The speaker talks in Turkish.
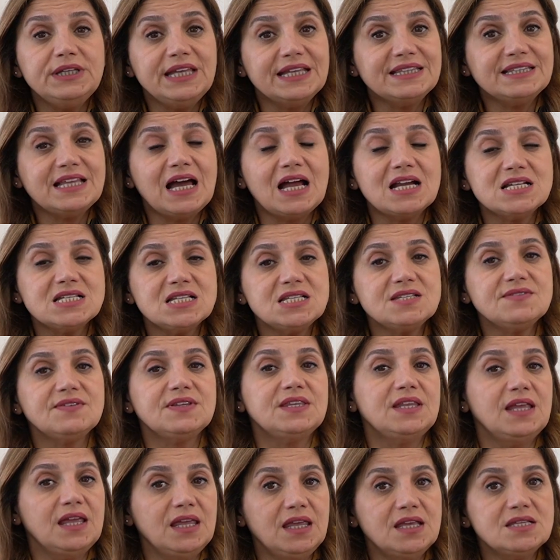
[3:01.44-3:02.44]
yetersiz
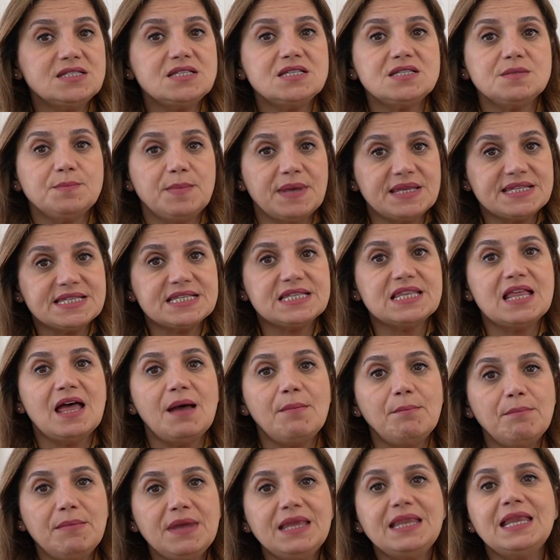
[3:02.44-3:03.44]
ve dengesiz
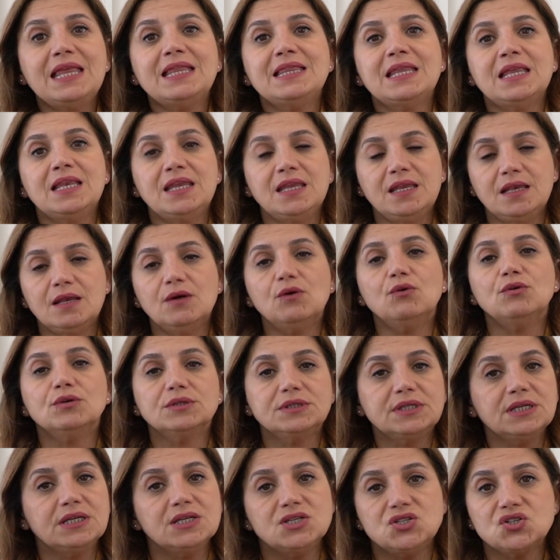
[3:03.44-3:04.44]
beslenme nedeniyle
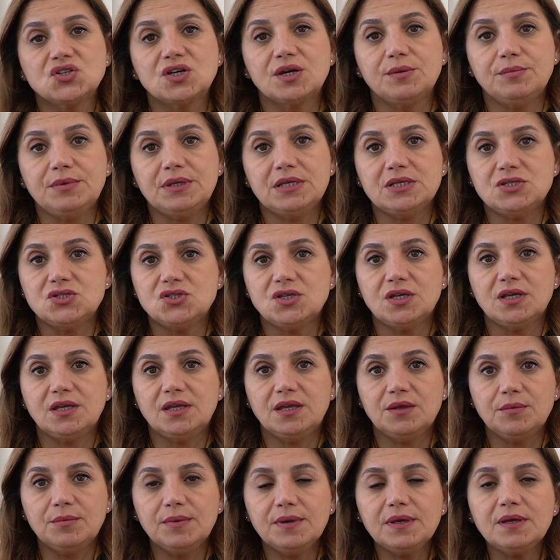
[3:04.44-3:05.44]
ortaya çıkabileceği
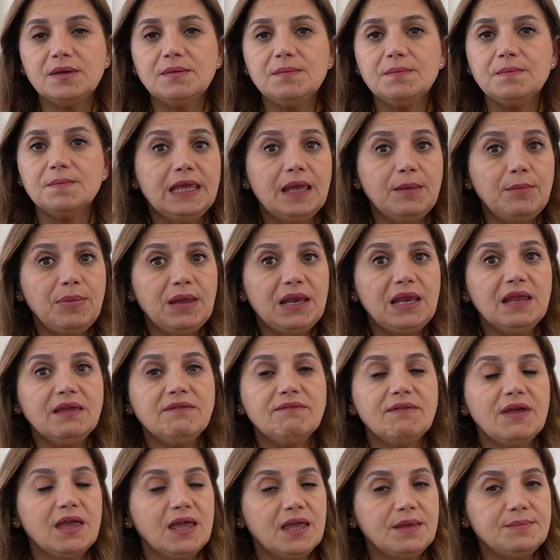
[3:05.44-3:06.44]
gibi gebelik
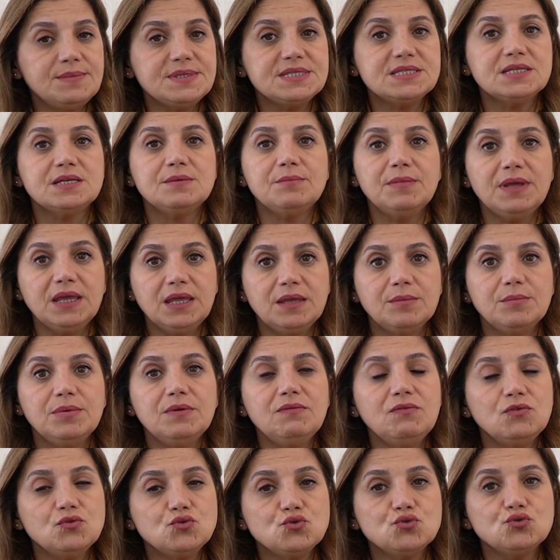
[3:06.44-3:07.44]
ve emzirme gibi
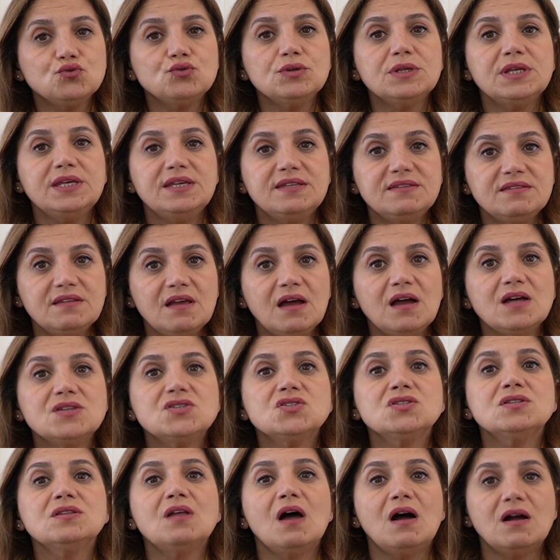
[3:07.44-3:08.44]
vücudun
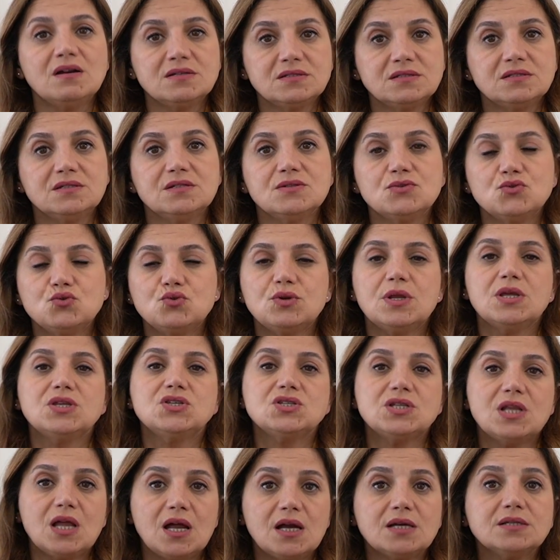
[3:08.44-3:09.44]
ihtiyacının arttığı
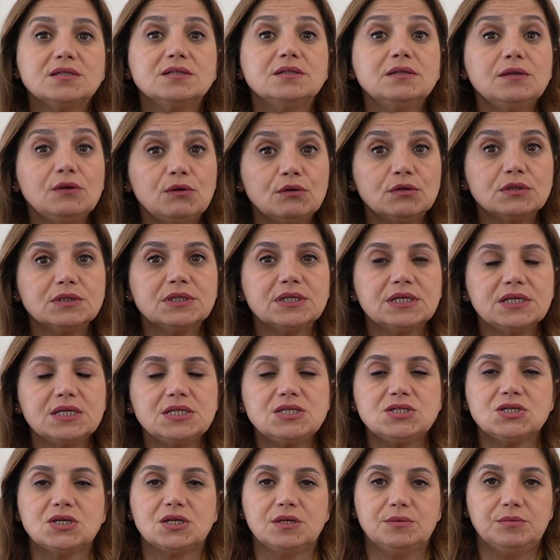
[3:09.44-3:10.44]
süreçlerde de ortaya
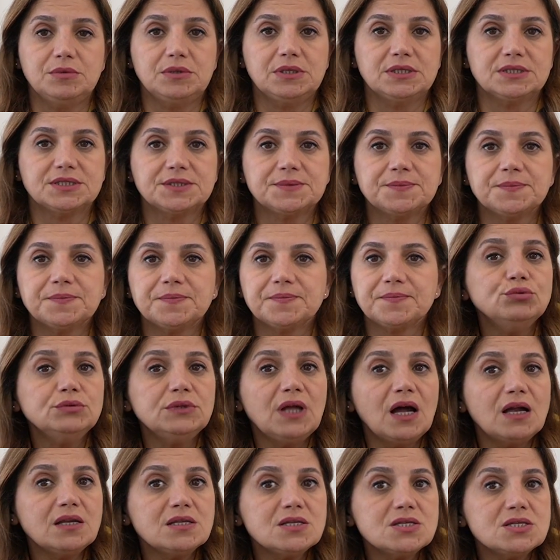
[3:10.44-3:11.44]
çıkabilir.
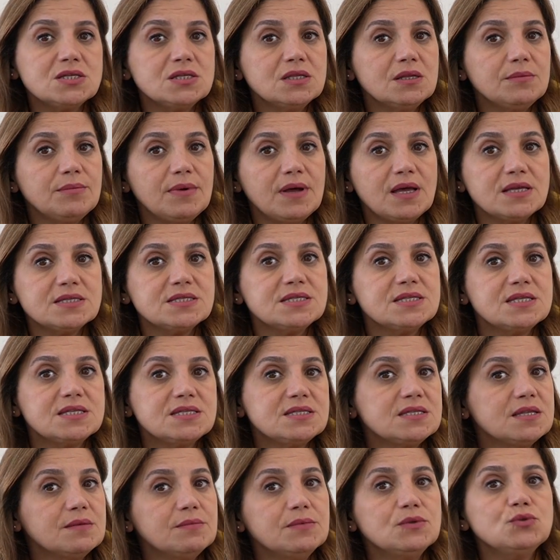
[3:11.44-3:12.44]
Bunlar dışında bazı
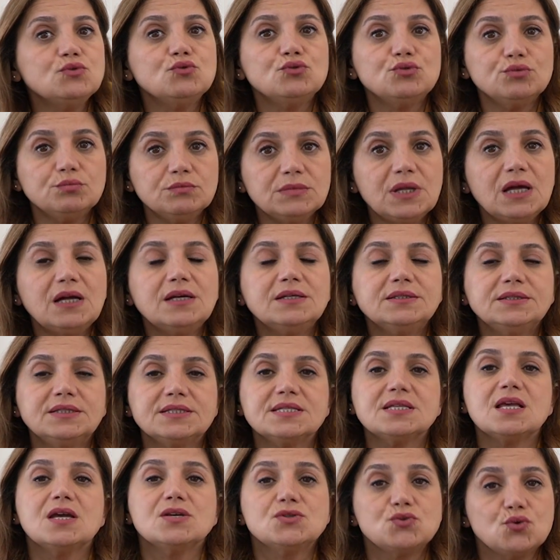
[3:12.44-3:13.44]
sistemik durumlar da
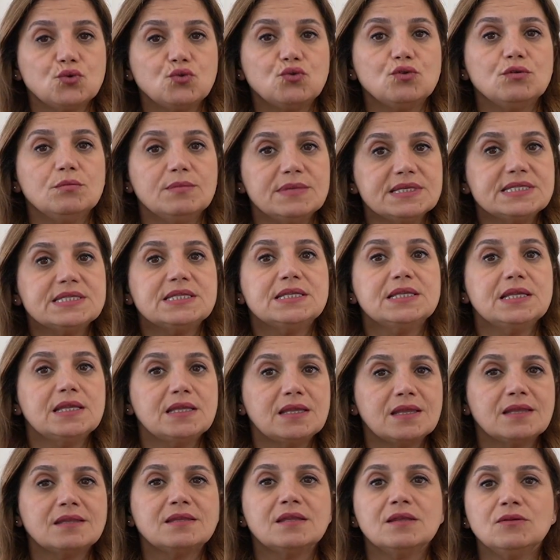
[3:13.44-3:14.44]
saç dökülmesine
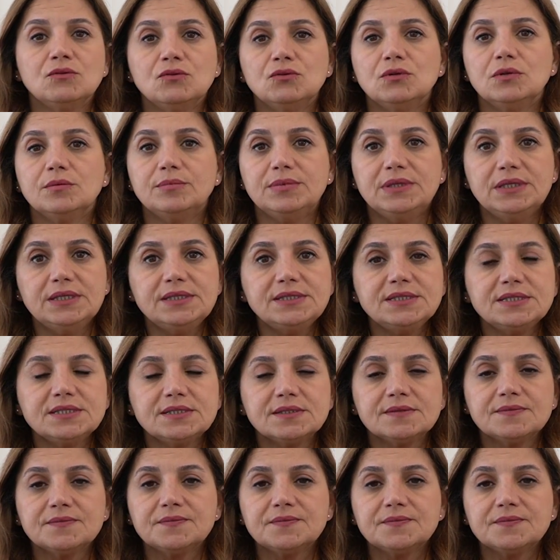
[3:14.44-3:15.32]
neden olabilir.